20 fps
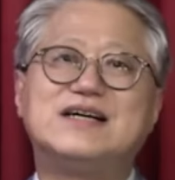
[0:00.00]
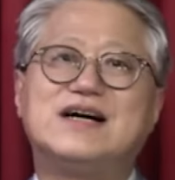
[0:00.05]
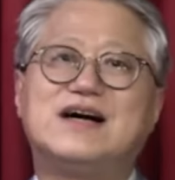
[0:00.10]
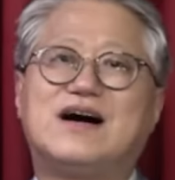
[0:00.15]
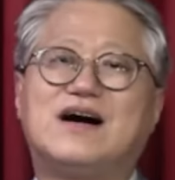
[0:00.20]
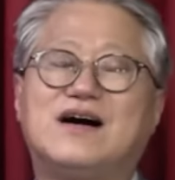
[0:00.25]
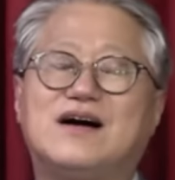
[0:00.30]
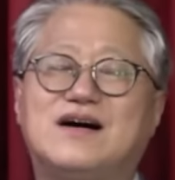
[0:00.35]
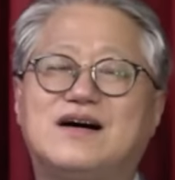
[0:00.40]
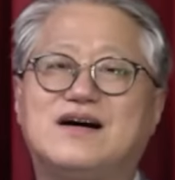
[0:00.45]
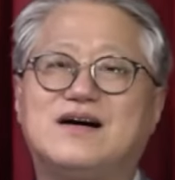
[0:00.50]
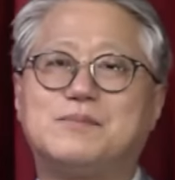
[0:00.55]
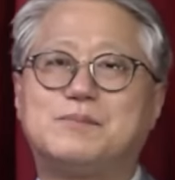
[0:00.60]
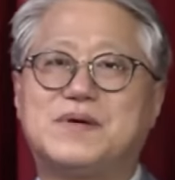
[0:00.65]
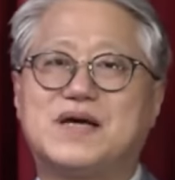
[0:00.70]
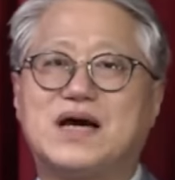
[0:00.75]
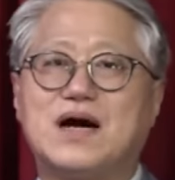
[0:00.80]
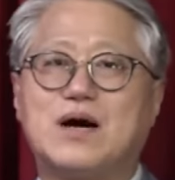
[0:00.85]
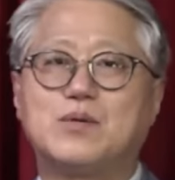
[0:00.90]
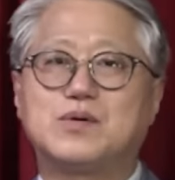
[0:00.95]
아,
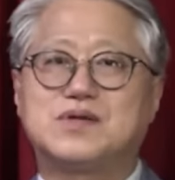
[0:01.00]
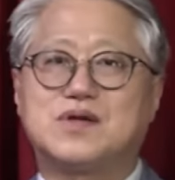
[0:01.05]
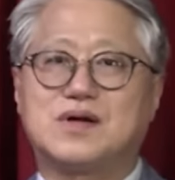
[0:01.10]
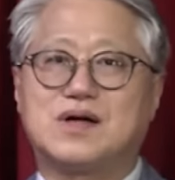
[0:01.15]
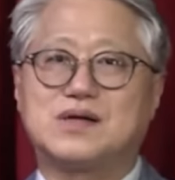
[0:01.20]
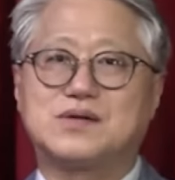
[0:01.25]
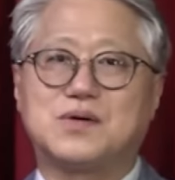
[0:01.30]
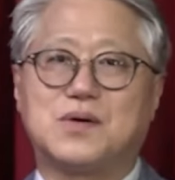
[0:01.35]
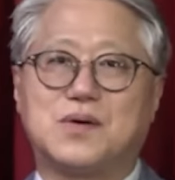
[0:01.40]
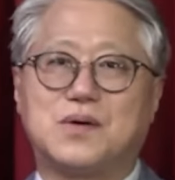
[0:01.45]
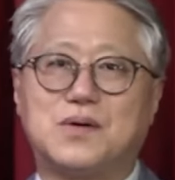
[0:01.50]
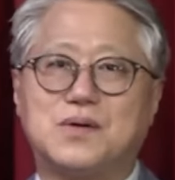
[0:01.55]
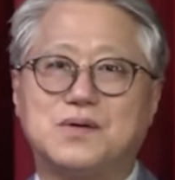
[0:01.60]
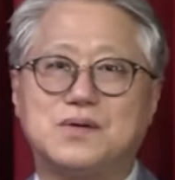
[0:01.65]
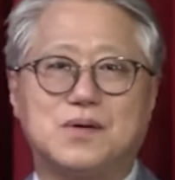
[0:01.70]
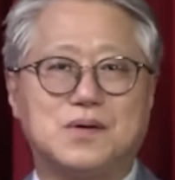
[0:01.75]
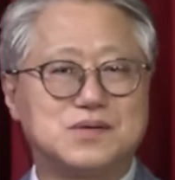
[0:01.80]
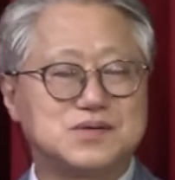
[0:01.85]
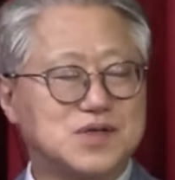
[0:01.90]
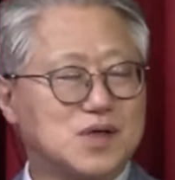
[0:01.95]
비가
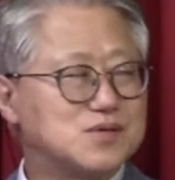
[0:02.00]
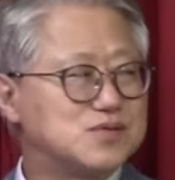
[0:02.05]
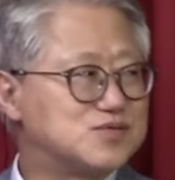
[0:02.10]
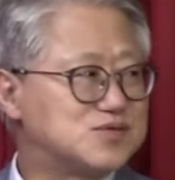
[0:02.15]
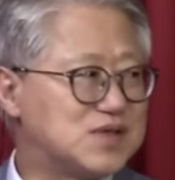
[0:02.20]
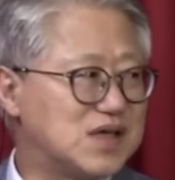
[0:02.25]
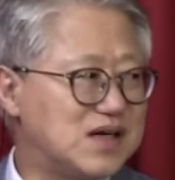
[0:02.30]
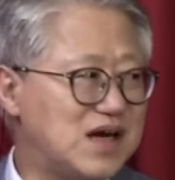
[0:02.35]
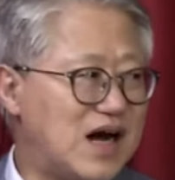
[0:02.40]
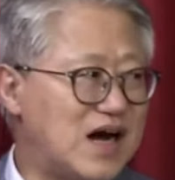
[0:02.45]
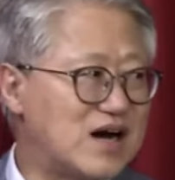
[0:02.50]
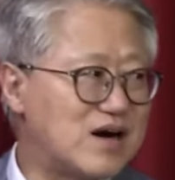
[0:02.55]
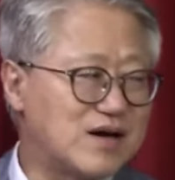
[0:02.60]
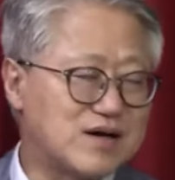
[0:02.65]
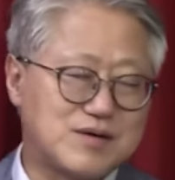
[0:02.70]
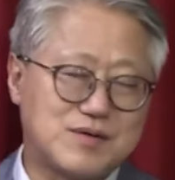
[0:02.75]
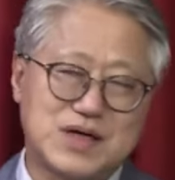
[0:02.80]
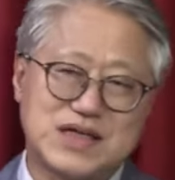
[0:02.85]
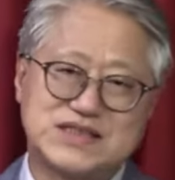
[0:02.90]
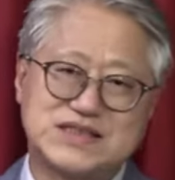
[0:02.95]
오더라도 저도 우산 안
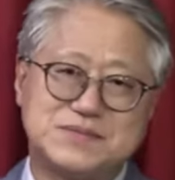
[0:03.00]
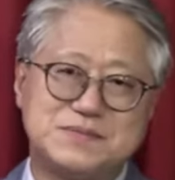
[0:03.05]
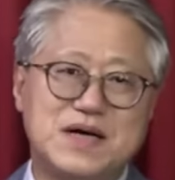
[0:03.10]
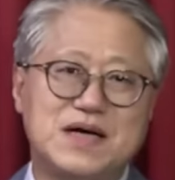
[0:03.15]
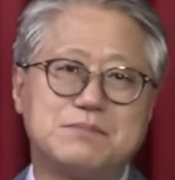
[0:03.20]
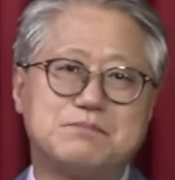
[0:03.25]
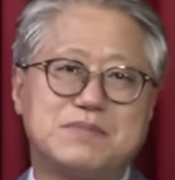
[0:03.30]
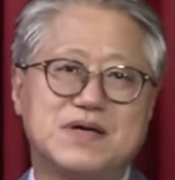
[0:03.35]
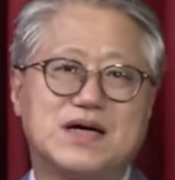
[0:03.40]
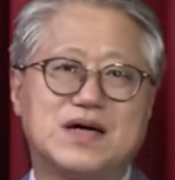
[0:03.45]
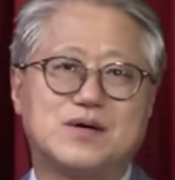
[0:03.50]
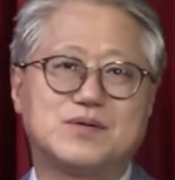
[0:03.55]
갖고 왔지만 비가